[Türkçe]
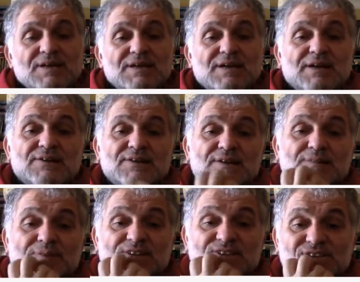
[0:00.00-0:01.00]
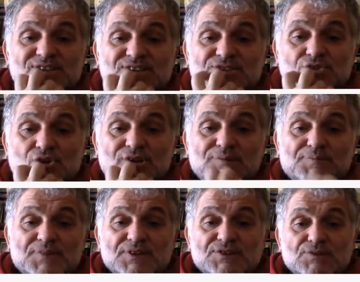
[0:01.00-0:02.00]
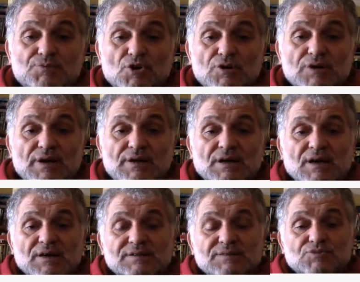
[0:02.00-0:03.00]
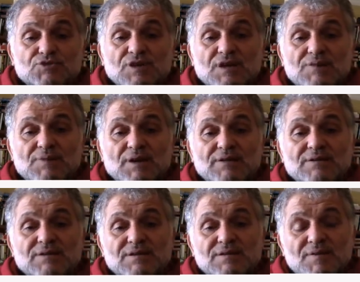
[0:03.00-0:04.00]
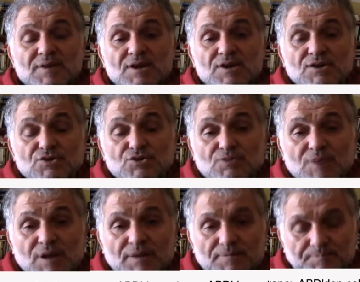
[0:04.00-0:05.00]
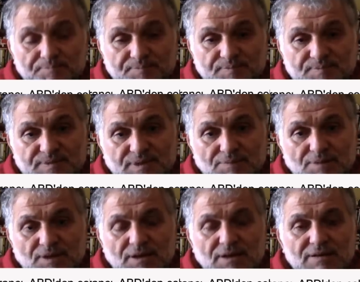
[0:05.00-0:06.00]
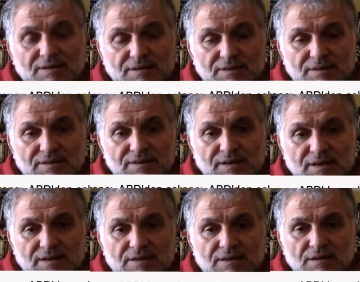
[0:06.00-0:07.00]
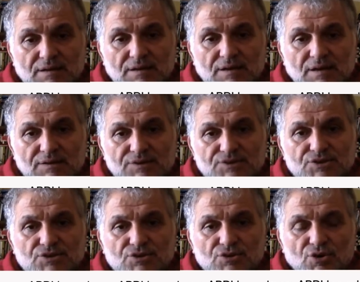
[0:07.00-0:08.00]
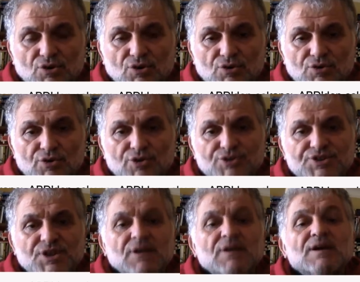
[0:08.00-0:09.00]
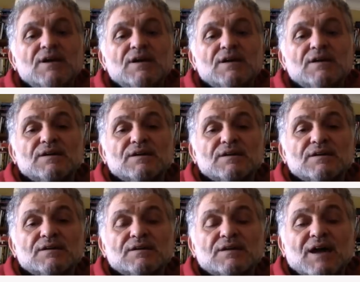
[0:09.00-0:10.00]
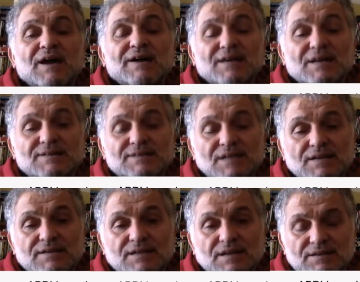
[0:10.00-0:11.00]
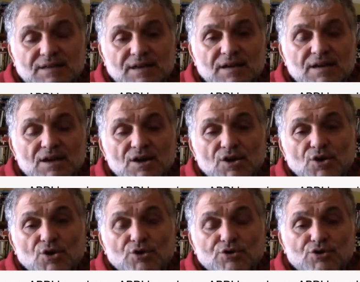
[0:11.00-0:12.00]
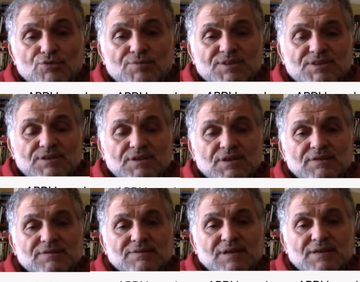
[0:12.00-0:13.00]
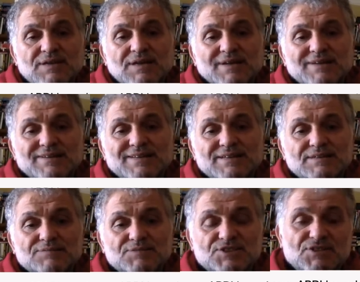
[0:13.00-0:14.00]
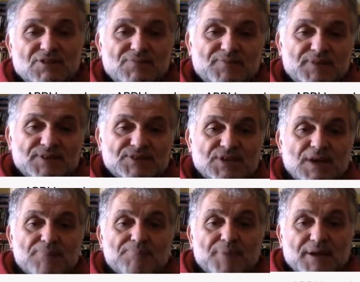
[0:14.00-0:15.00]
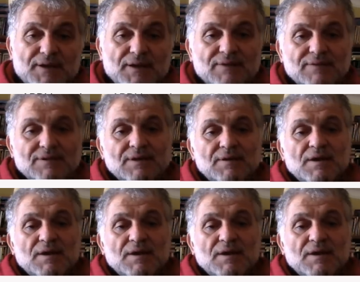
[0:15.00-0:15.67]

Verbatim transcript: İran'ın imajı için çok yıpratıcı bir olay. Kasım Süleyman'ın Cuma sabah e, yani e, yaklaşık 10 gün önce e, erken saatlerde öldürülmesinin ardından İran'ın nasıl bir cevap vereceği hep beklendi.